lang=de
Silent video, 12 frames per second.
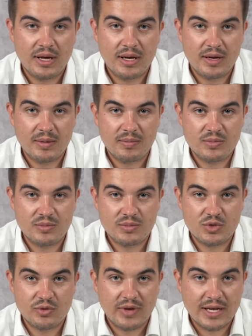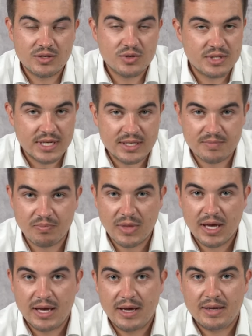ähm, zur Wehr zu
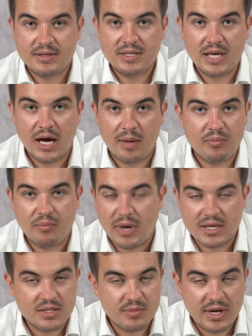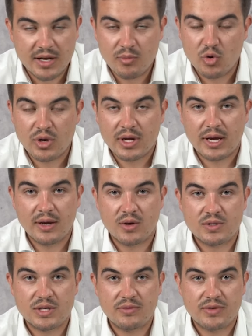setzen. Sie haben maximal die Möglichkeit,
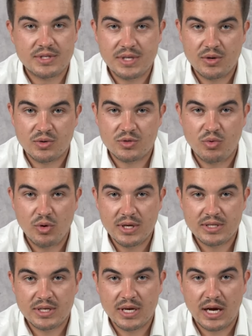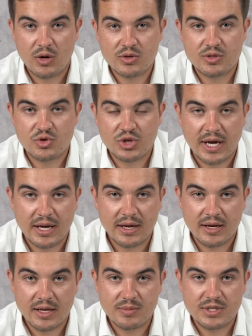aus der Versicherungspolice
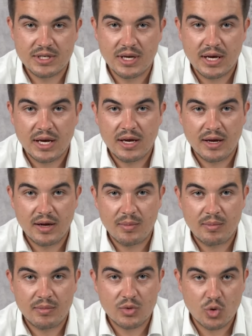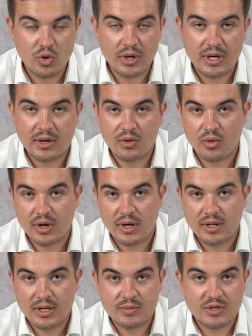auszusteigen, indem Sie ähm, kündigen oder
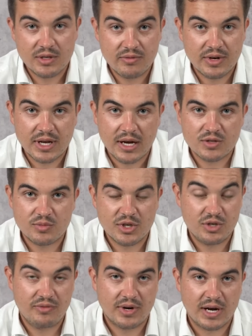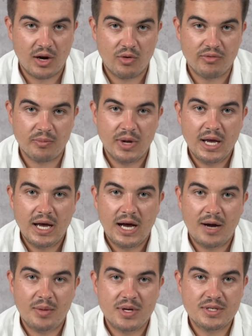indem sie den Vertrag zum Beispiel verkaufen.
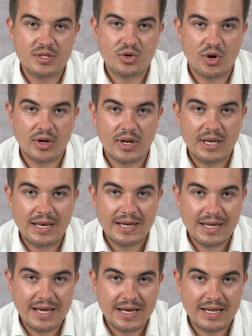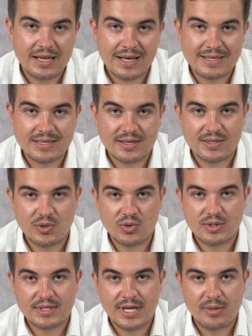Aber sie können gegen die
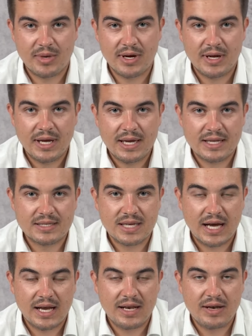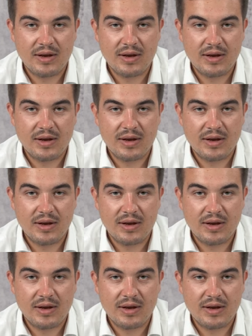Transaktion selber jetzt kein